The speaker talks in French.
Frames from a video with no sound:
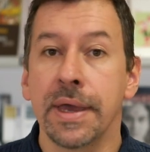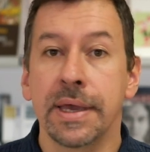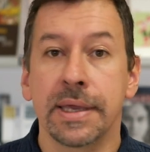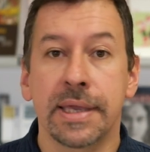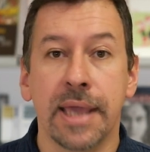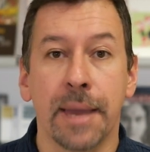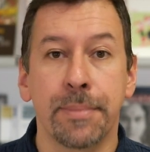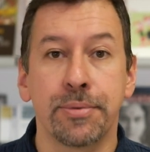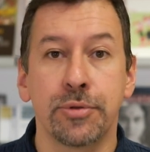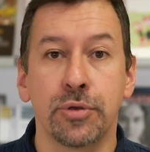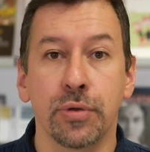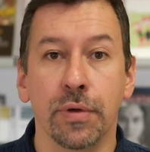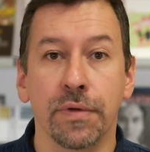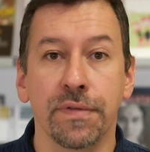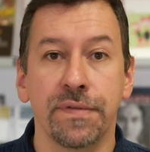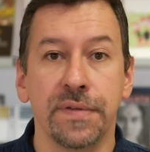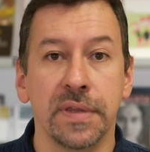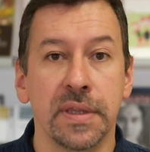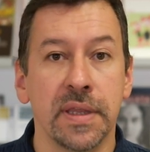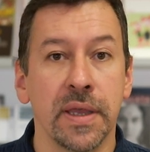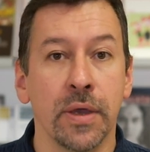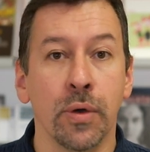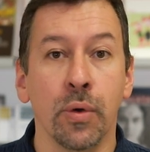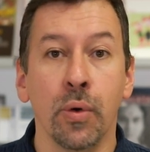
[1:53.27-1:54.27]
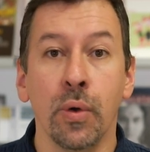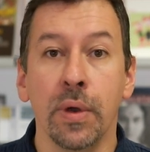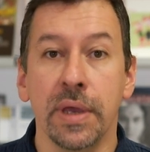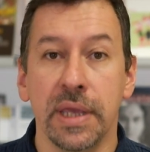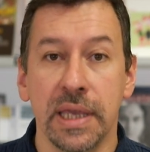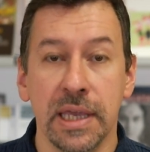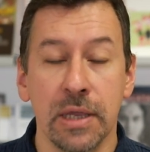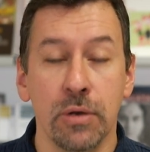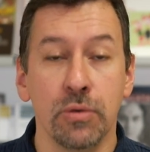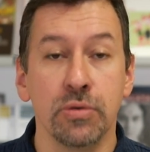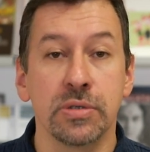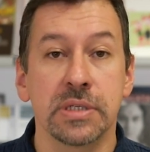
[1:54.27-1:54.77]
capture vidéo,
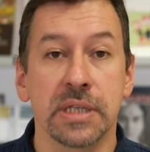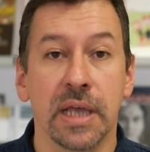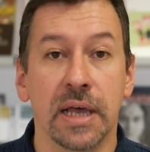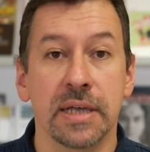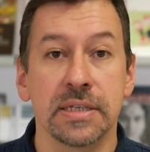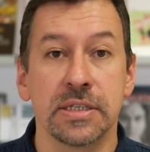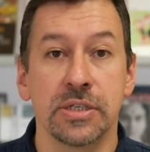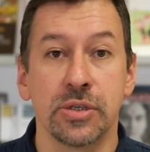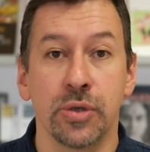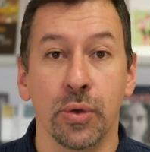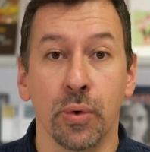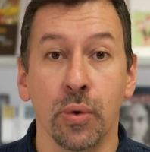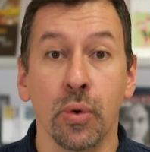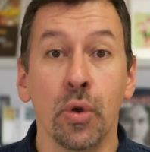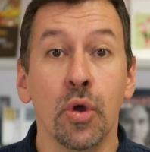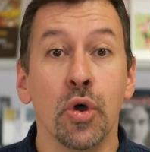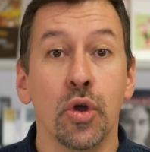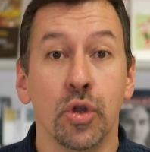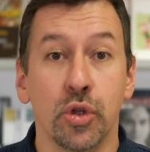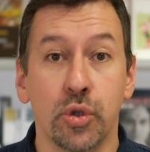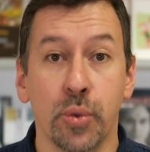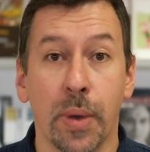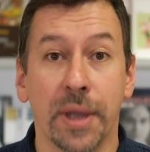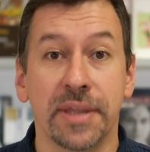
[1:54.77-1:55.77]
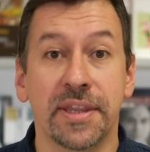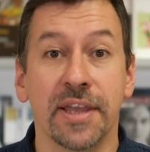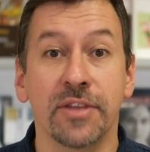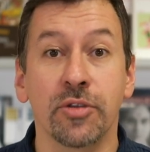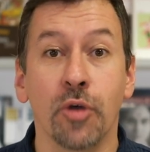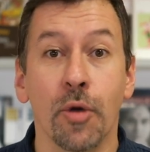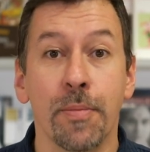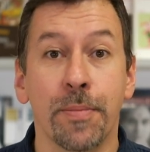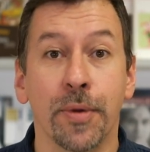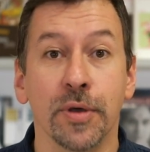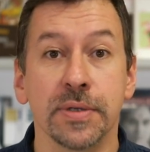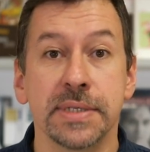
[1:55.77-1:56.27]
illustration doit
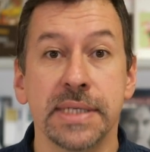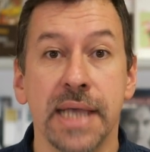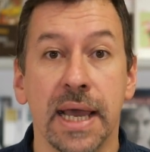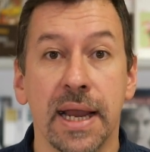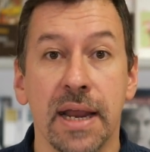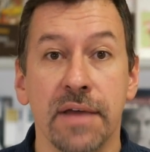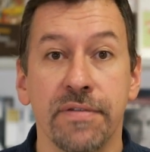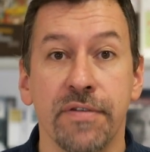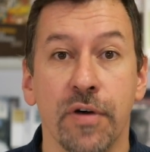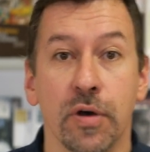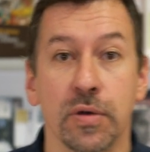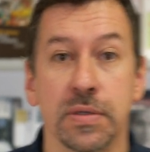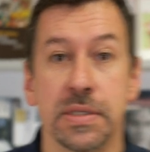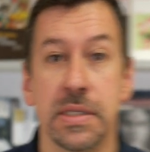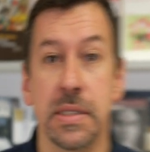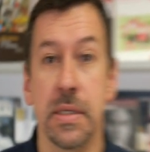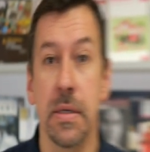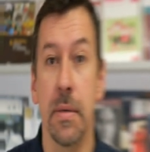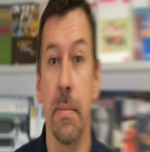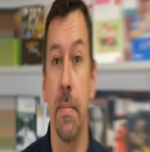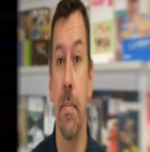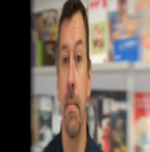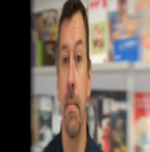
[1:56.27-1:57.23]
être pensé à l'avance.